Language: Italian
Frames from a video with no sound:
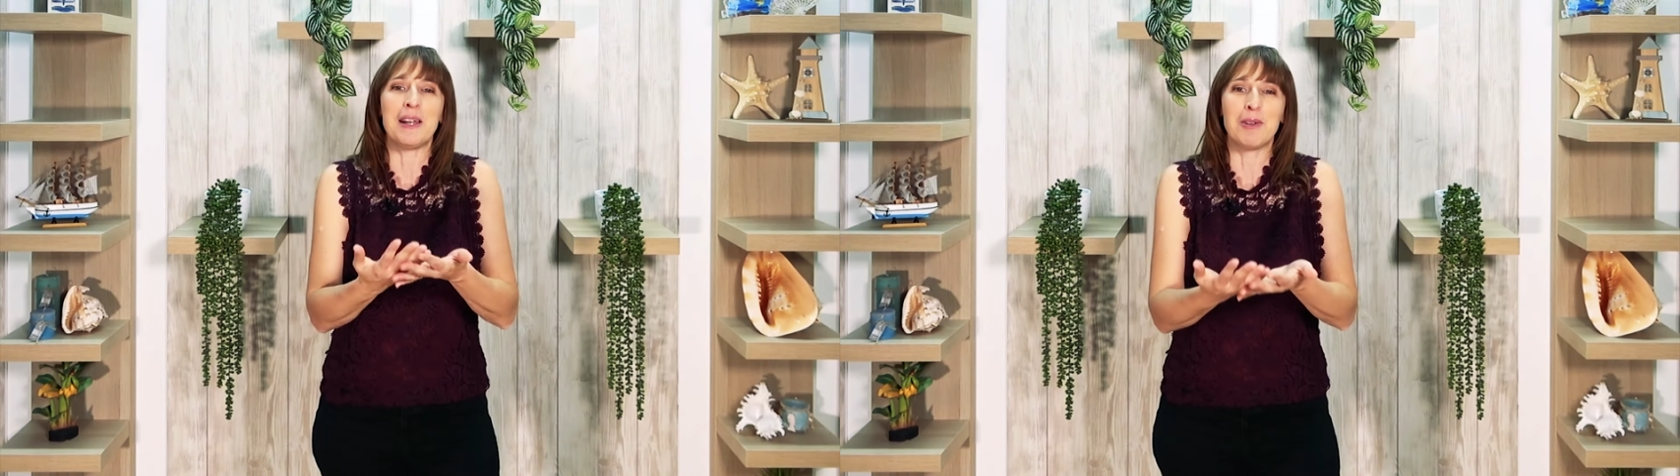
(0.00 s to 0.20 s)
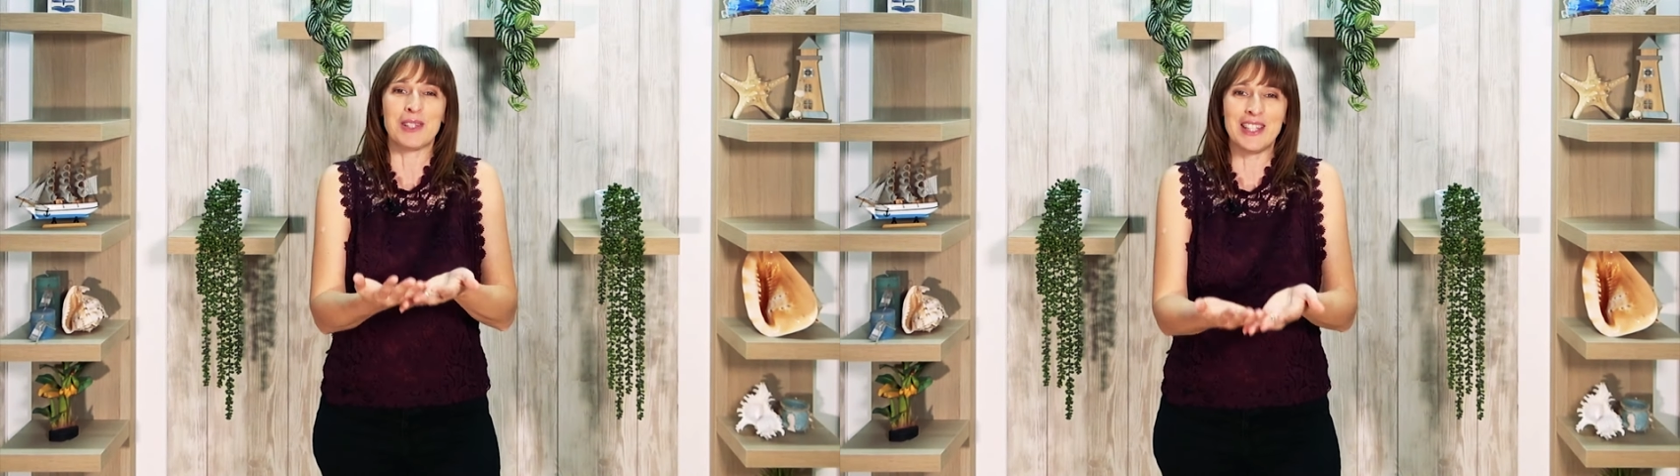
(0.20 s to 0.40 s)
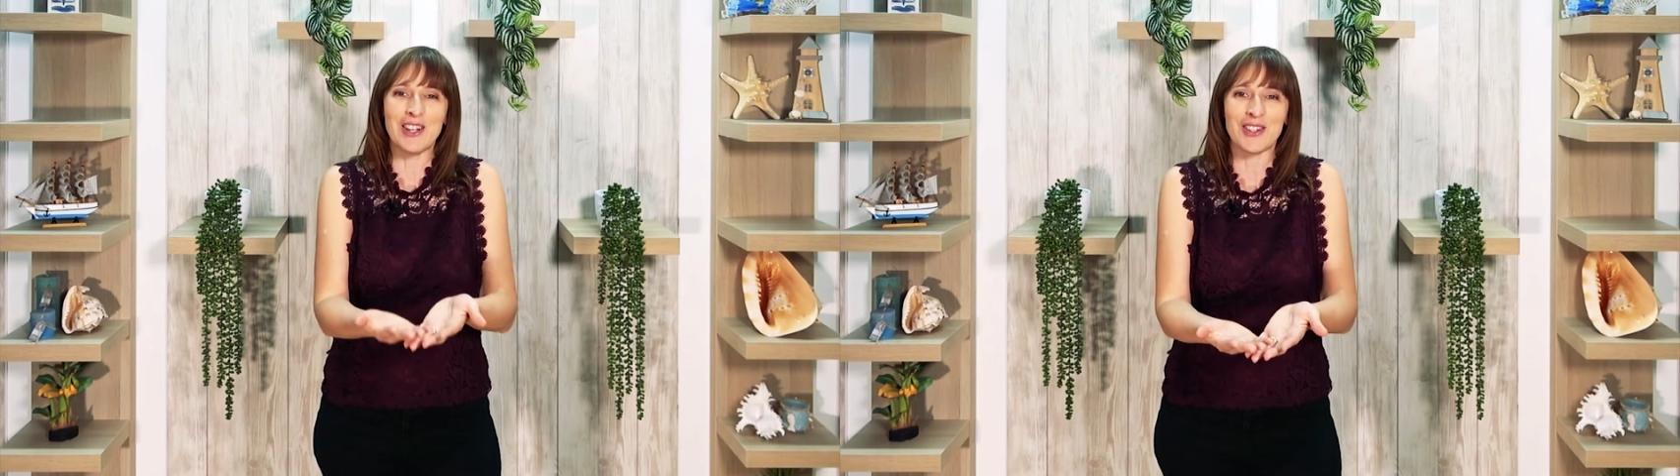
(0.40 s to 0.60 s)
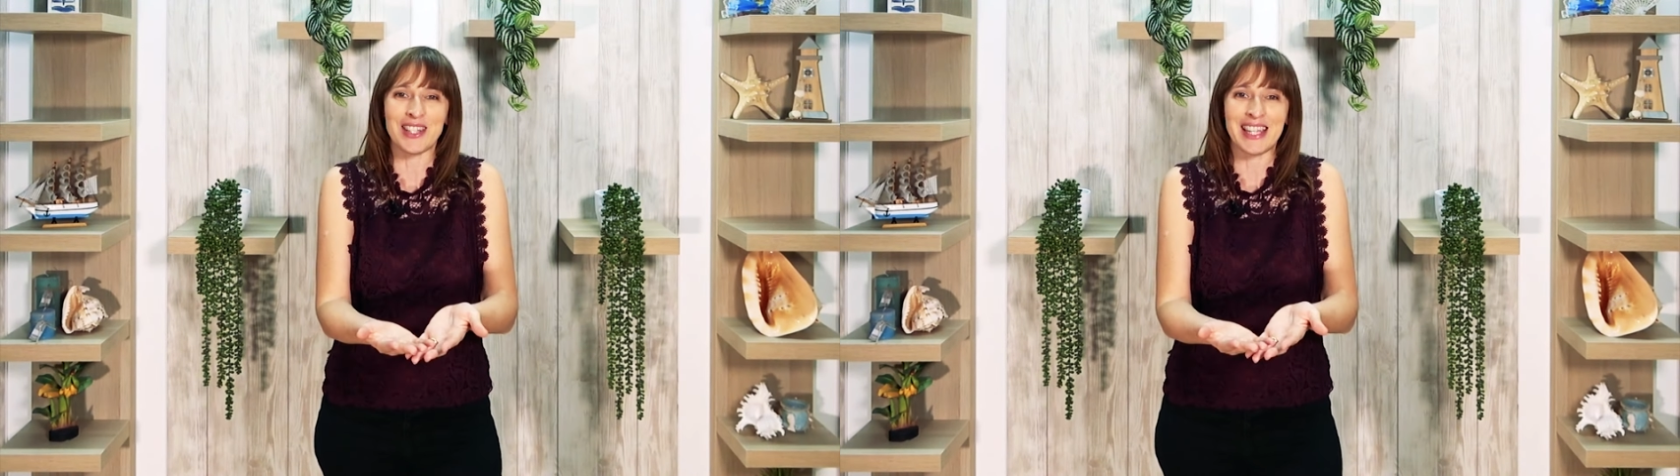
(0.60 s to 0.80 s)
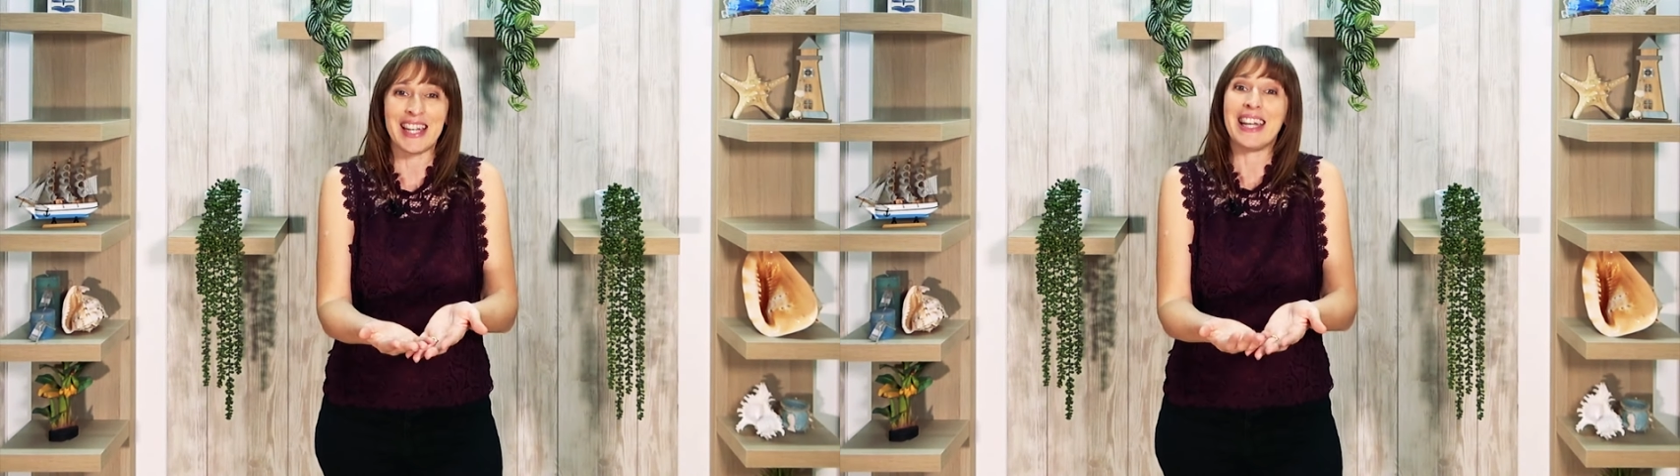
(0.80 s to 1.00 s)

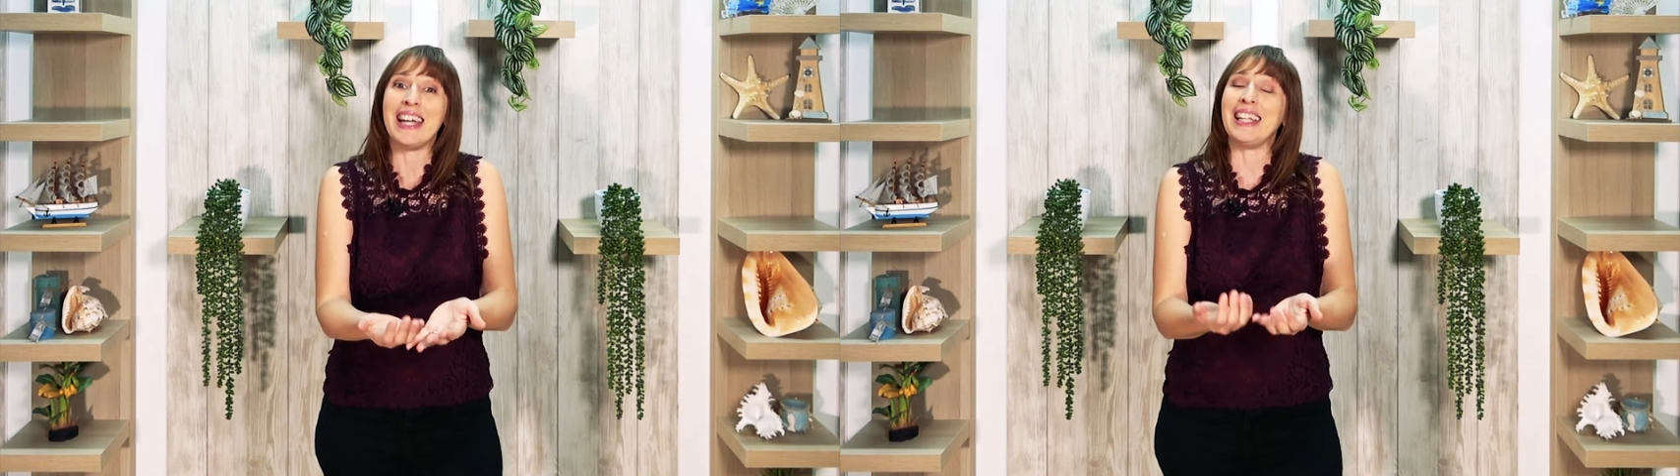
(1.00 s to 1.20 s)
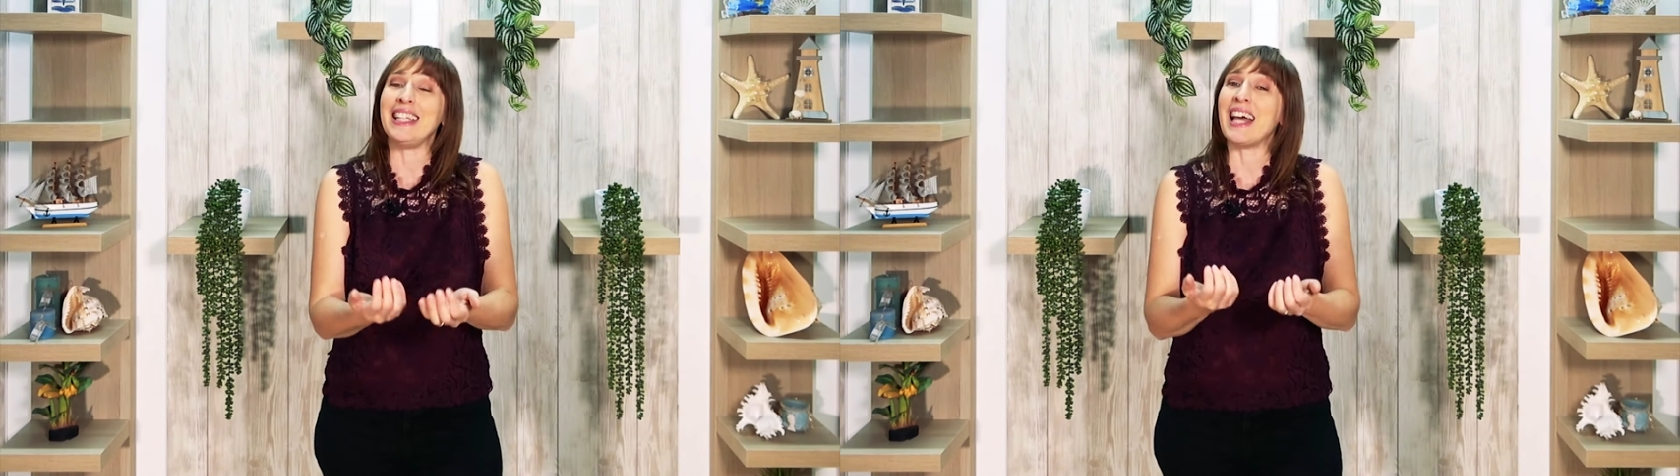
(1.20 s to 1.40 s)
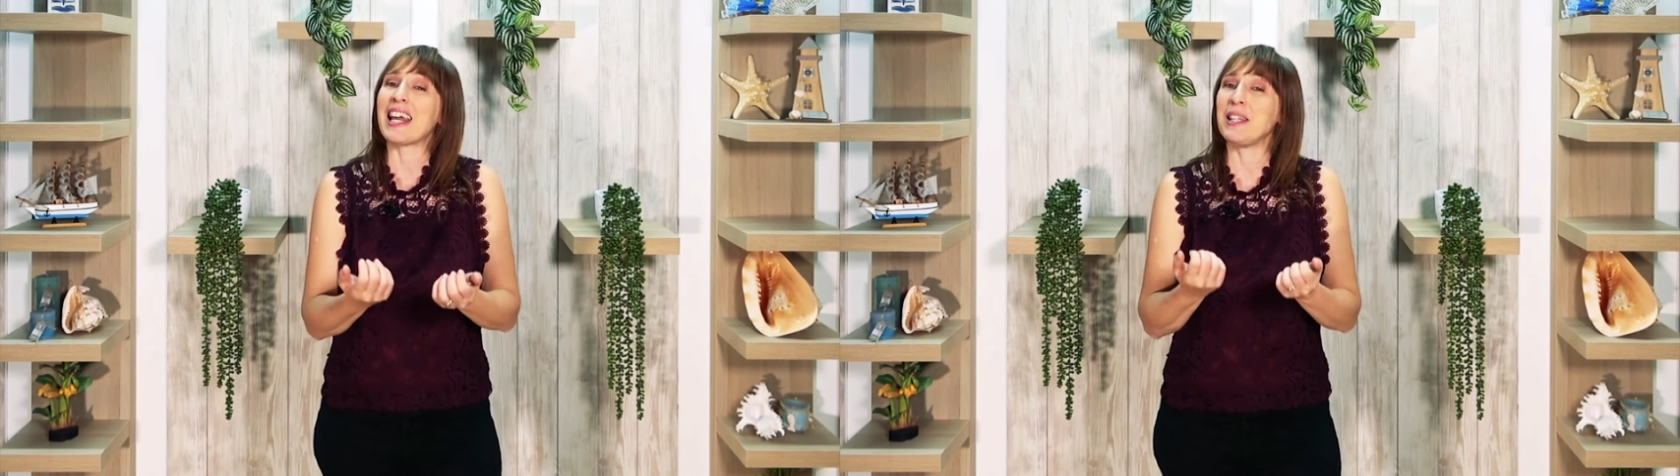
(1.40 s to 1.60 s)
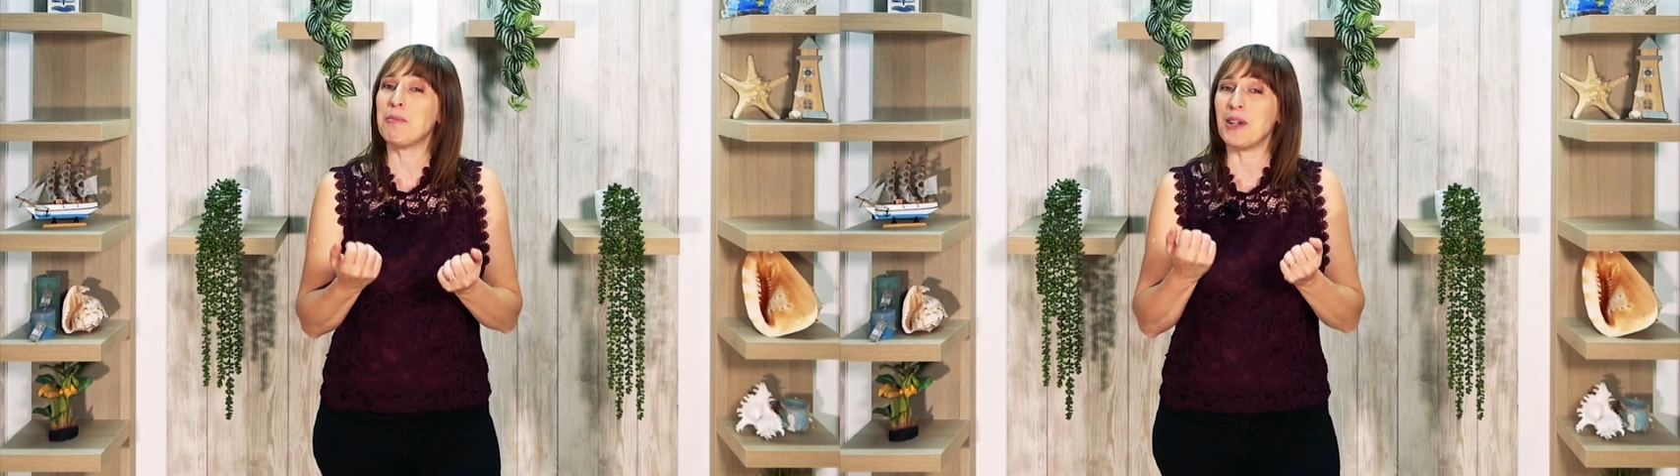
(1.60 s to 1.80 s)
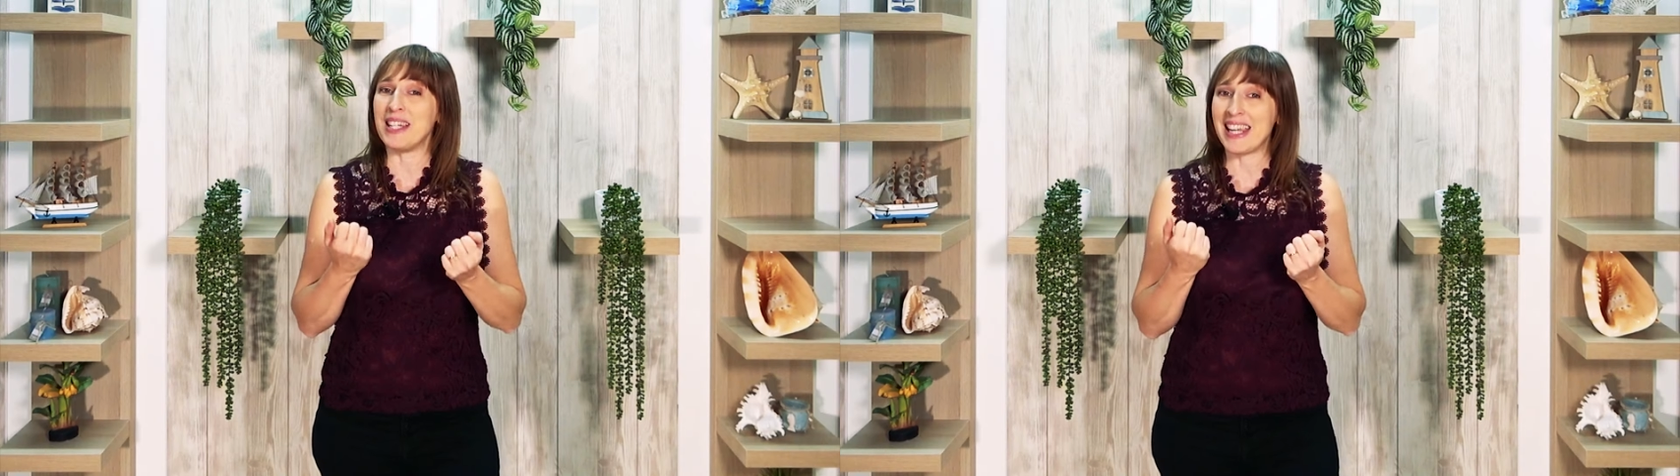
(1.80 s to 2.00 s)
emozioni e di darti
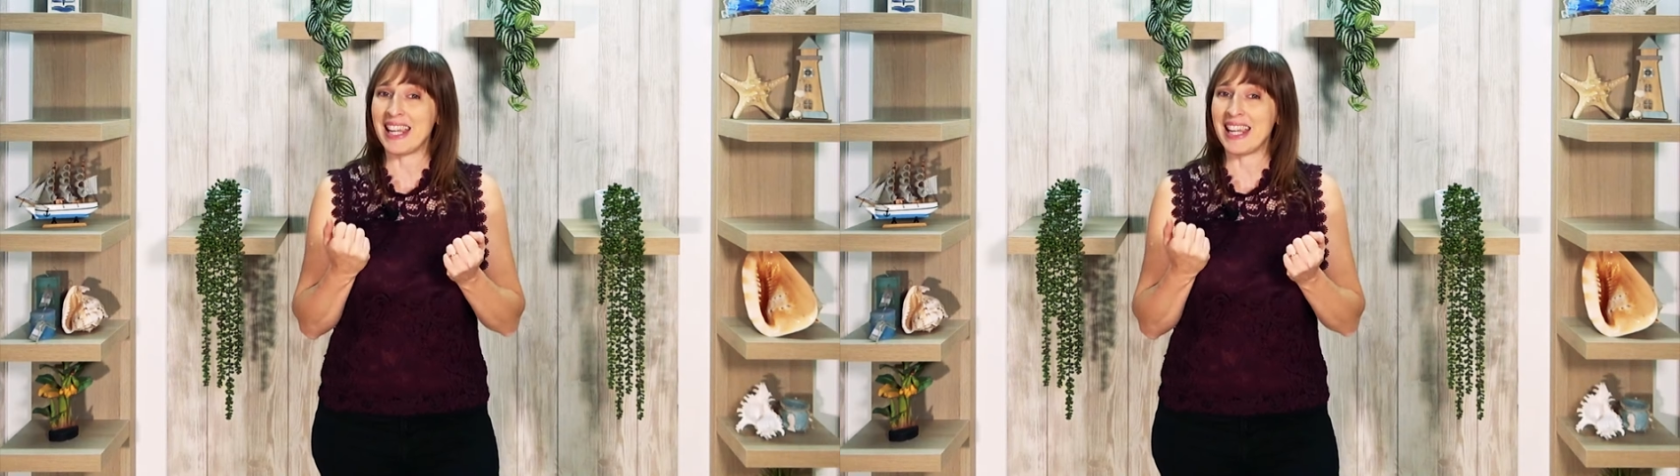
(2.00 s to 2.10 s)
buone